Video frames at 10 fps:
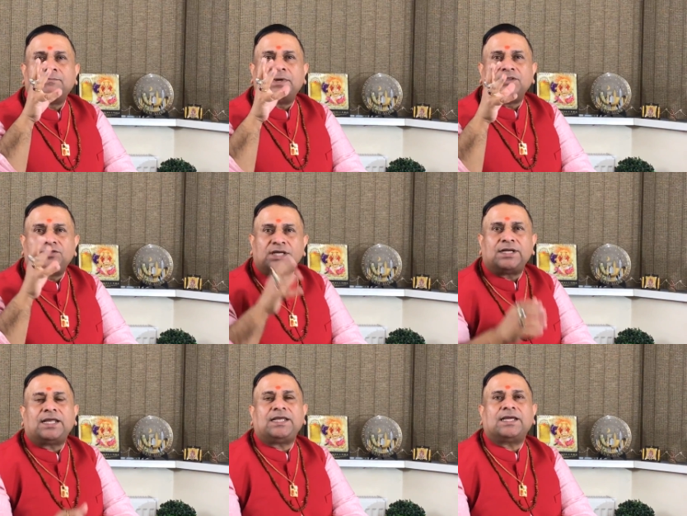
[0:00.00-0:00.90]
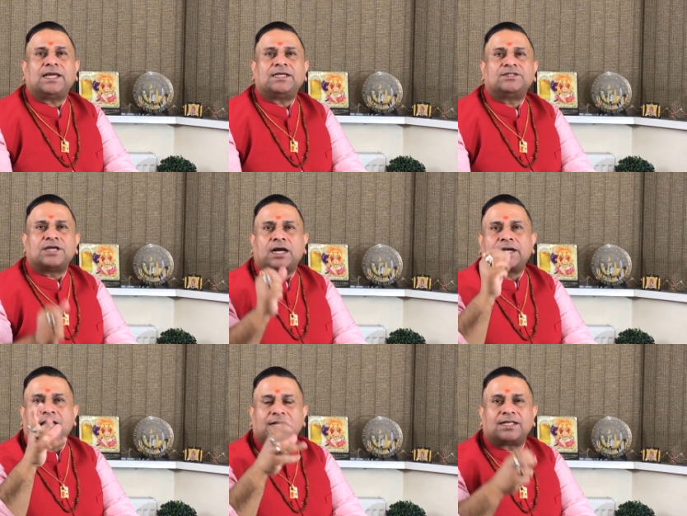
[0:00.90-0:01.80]
बनती नहीं है
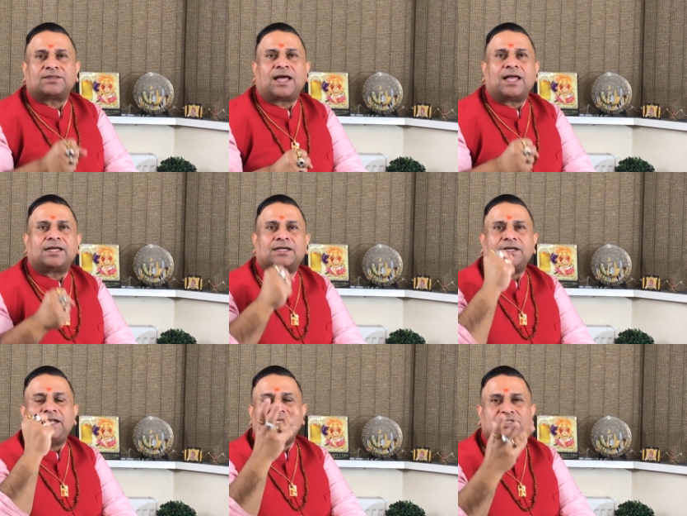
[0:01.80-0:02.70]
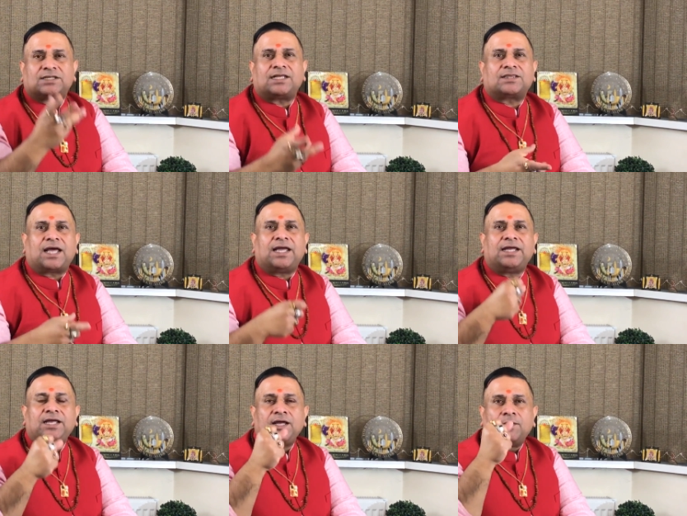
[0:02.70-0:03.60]
झगड़ा रहता है क्लेश रहता
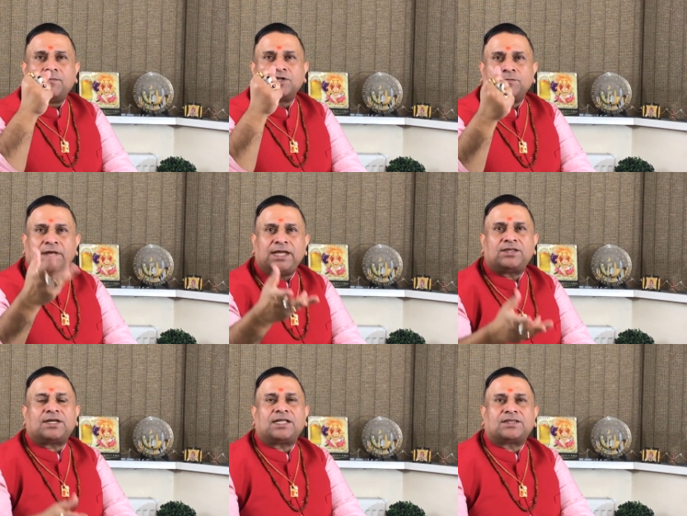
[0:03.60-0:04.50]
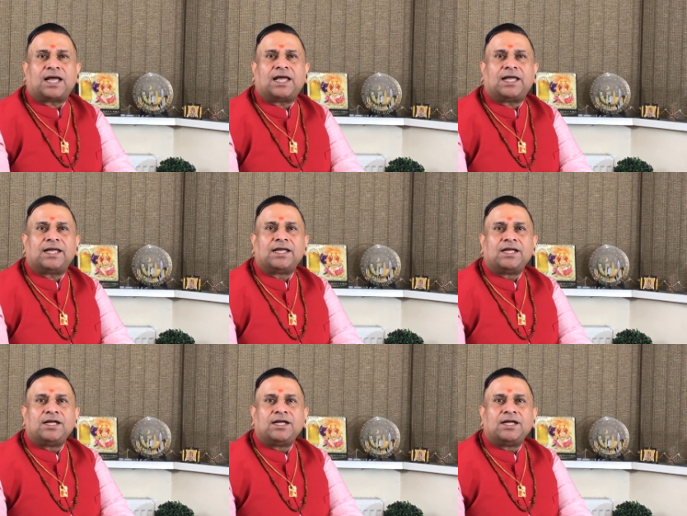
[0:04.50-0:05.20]
है मतभेद रहता है